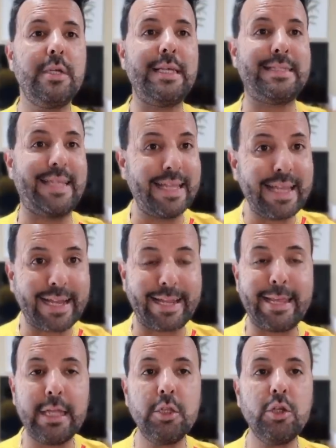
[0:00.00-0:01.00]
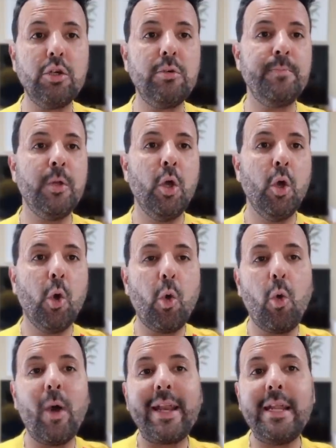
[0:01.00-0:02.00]
y seguía queriendo
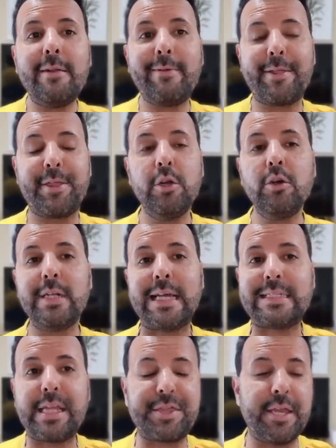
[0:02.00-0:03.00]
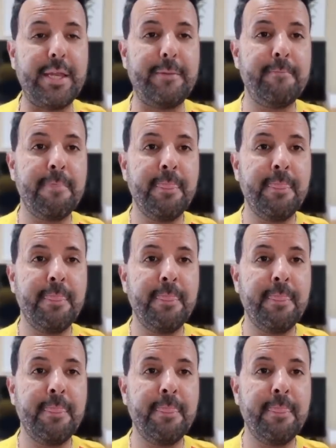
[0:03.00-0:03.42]
jugar en el Barcelona. Es decir,